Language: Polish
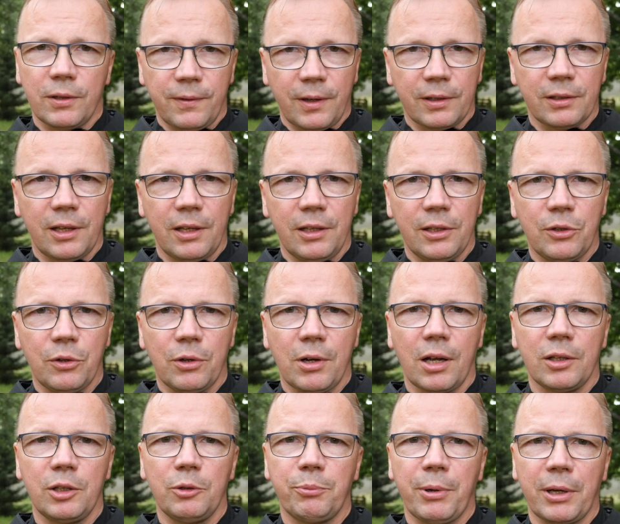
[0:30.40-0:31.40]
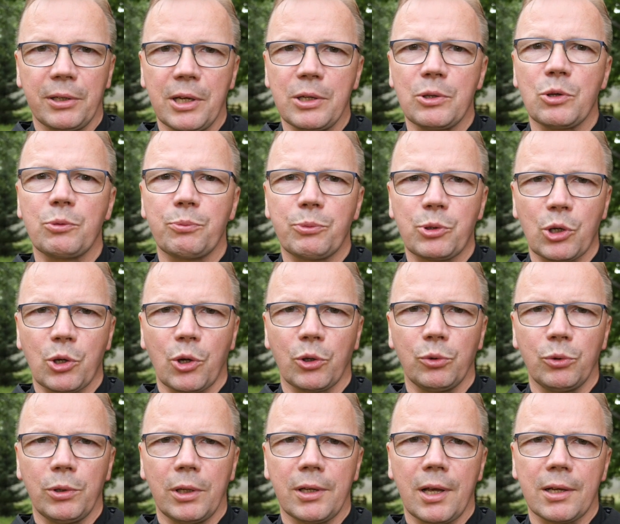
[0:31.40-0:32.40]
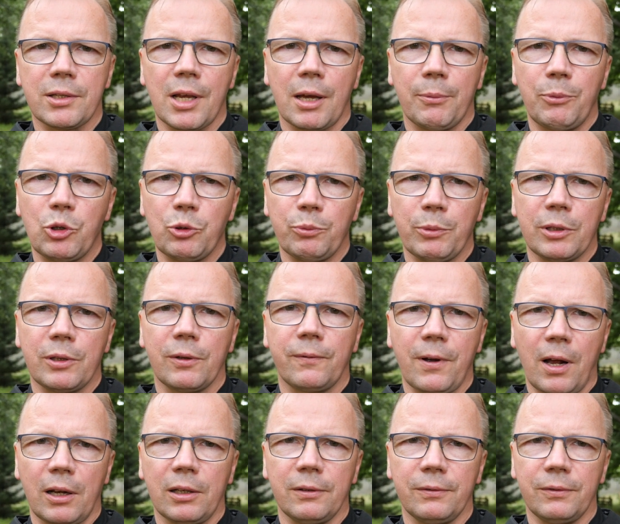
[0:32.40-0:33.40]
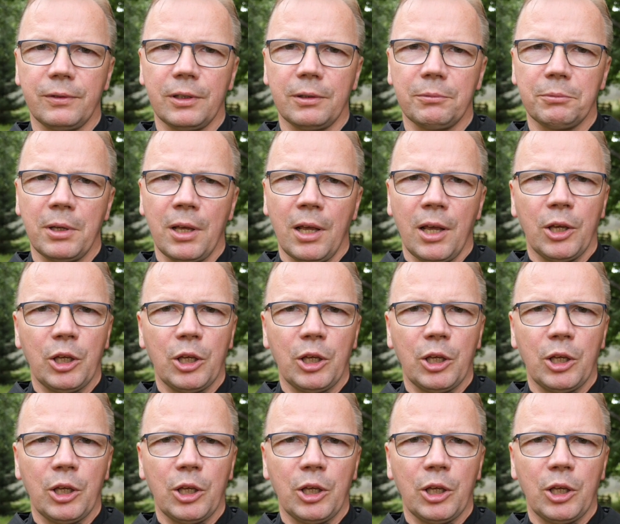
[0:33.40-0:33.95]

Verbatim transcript: Ewangelii, kochani, Pan Jezus przekonuje nas, abyśmy trwali w Nim